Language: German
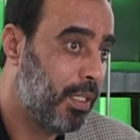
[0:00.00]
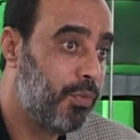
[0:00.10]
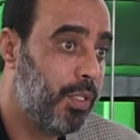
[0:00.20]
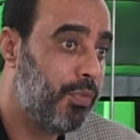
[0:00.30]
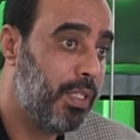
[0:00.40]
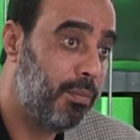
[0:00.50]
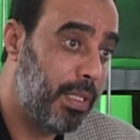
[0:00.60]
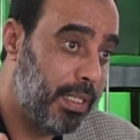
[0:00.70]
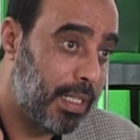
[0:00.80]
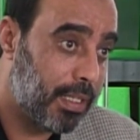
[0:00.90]
wie viele
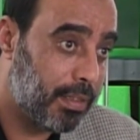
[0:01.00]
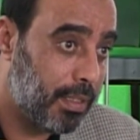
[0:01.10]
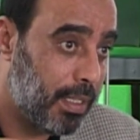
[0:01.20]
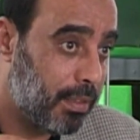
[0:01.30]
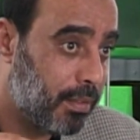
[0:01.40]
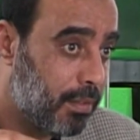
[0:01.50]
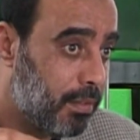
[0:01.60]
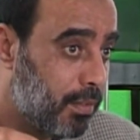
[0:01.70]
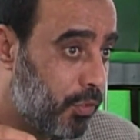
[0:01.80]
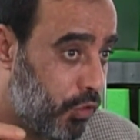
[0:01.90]
Milliarden an
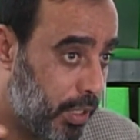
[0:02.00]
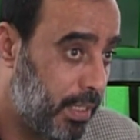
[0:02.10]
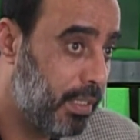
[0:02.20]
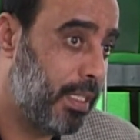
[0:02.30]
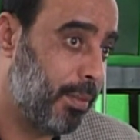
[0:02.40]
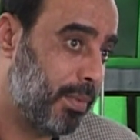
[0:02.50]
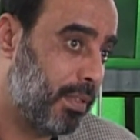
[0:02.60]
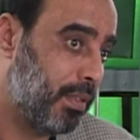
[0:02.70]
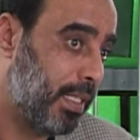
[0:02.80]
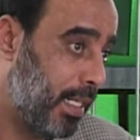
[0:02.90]
Djinn
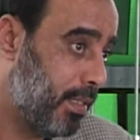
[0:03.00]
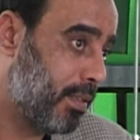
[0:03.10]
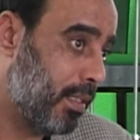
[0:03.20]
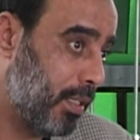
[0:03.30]
gibt, Geister